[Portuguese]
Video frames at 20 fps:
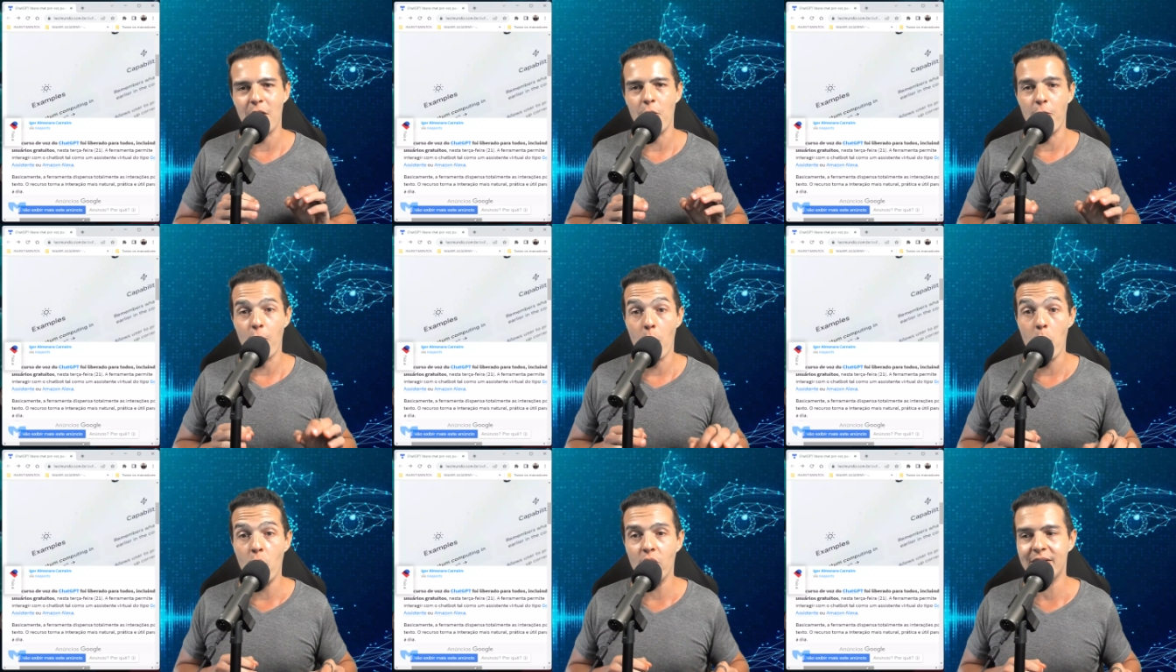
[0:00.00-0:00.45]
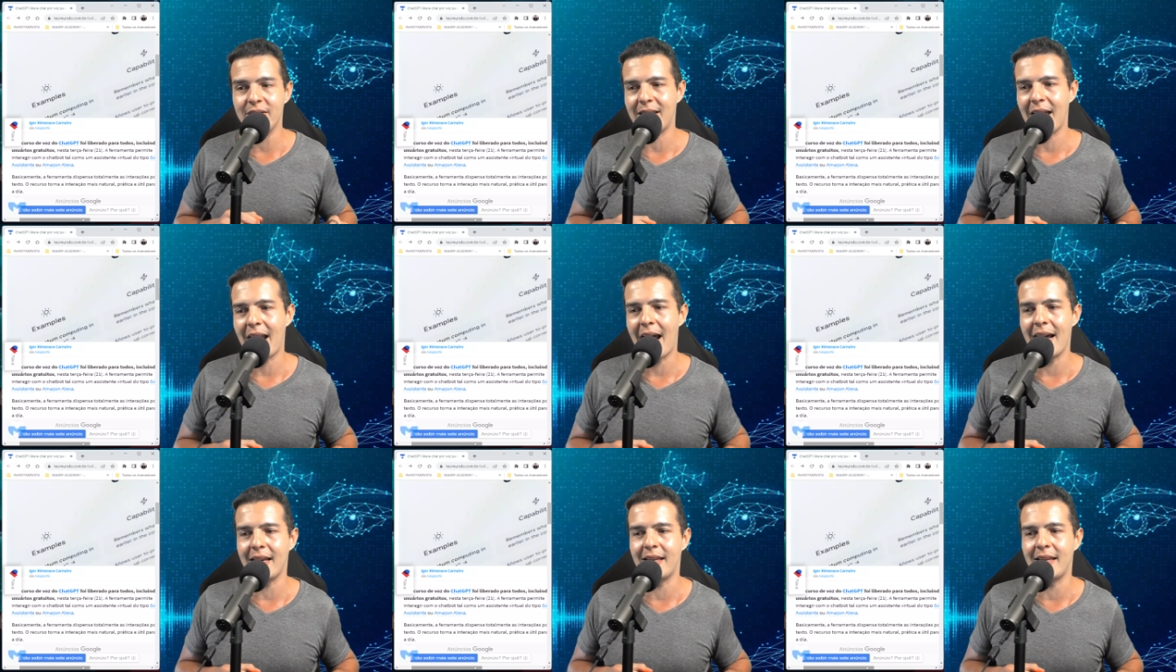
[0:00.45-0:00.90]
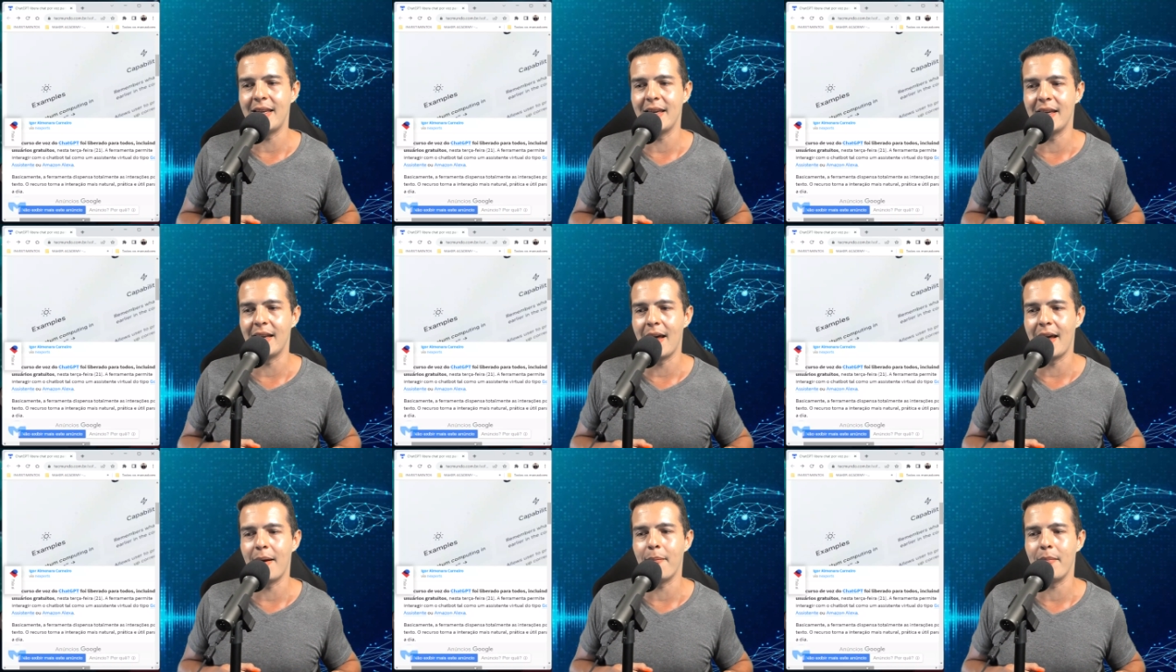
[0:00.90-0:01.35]
Eu vou mostrar
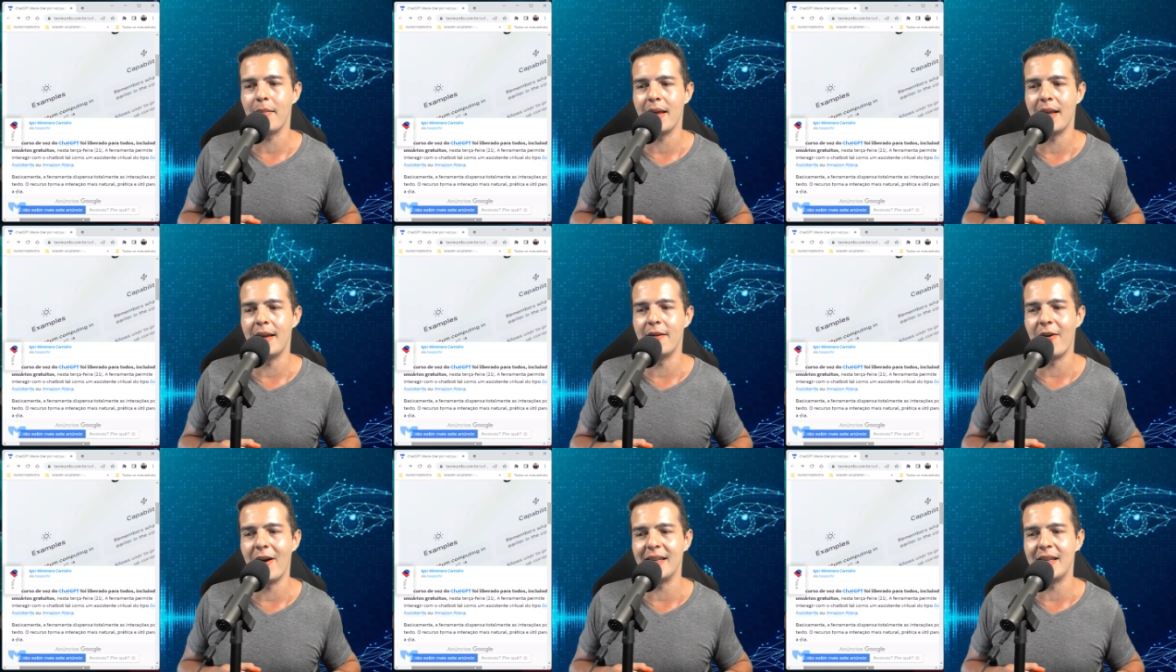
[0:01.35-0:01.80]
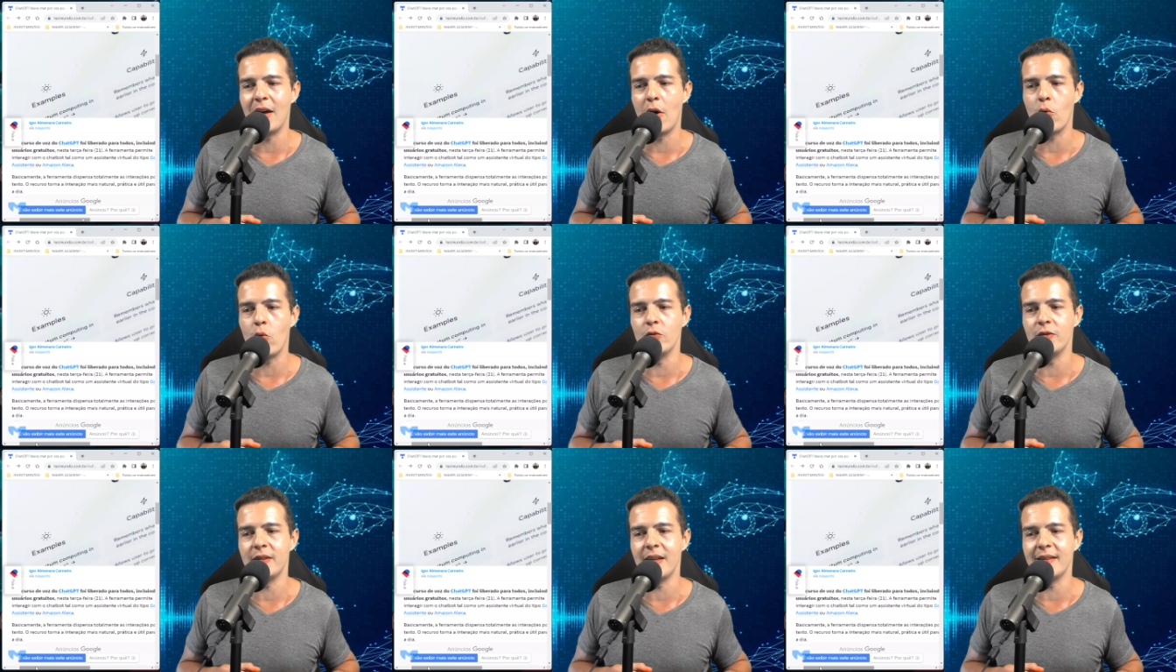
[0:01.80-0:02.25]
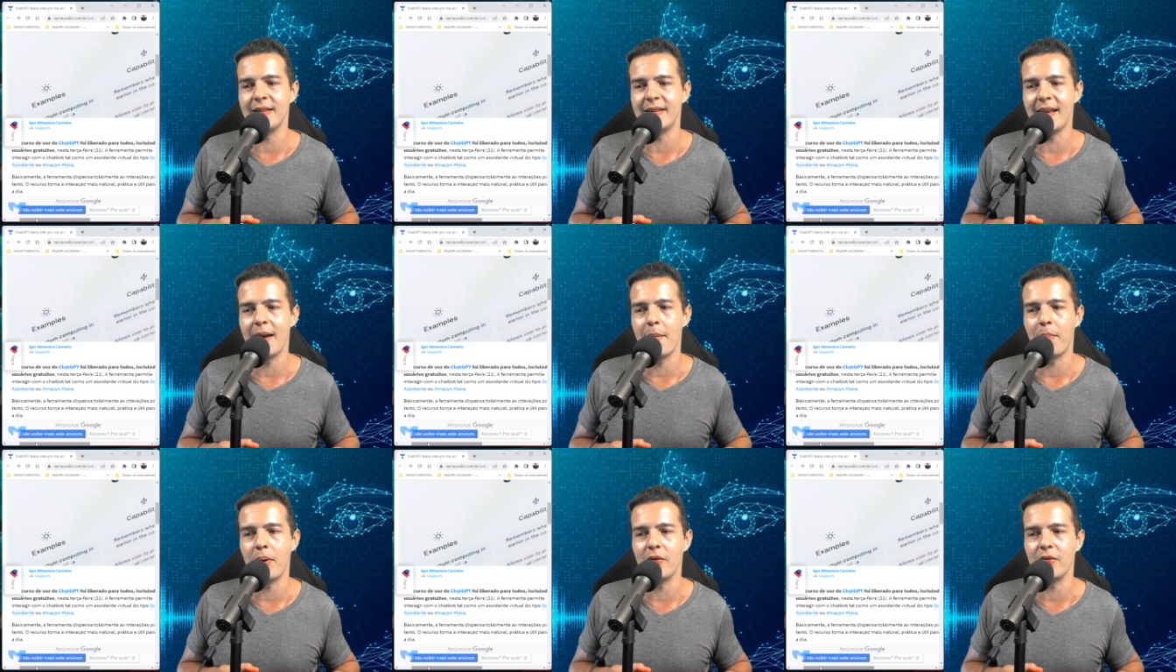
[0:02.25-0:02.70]
aqui, né? Ele vai dar alguns
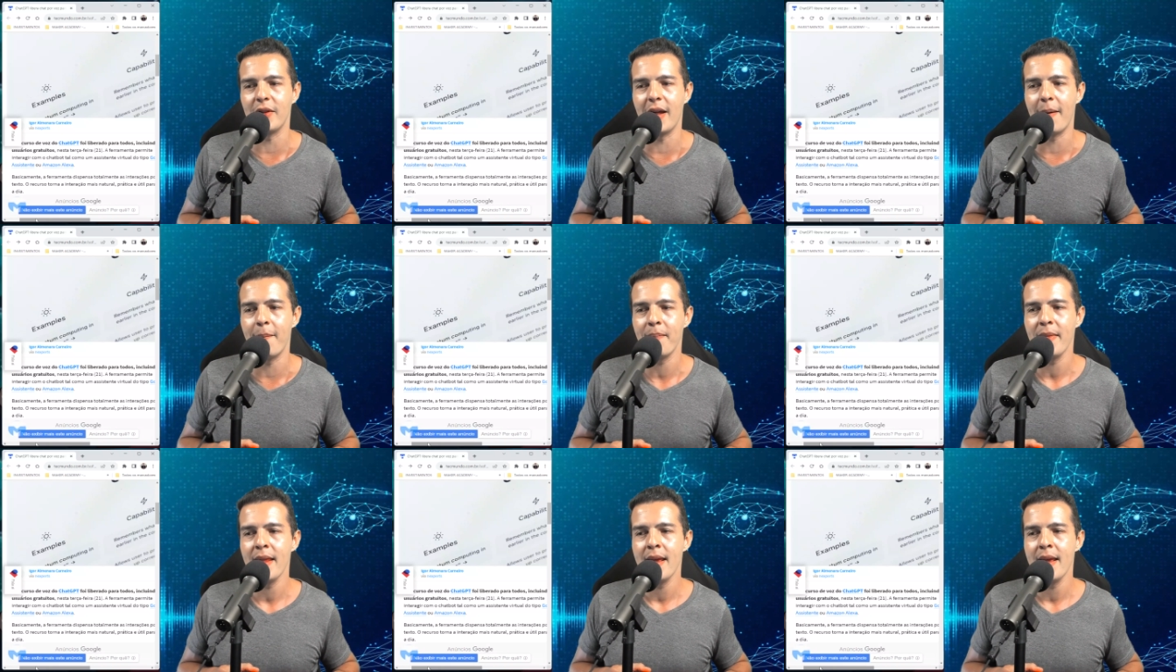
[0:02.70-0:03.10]
exemplos, né?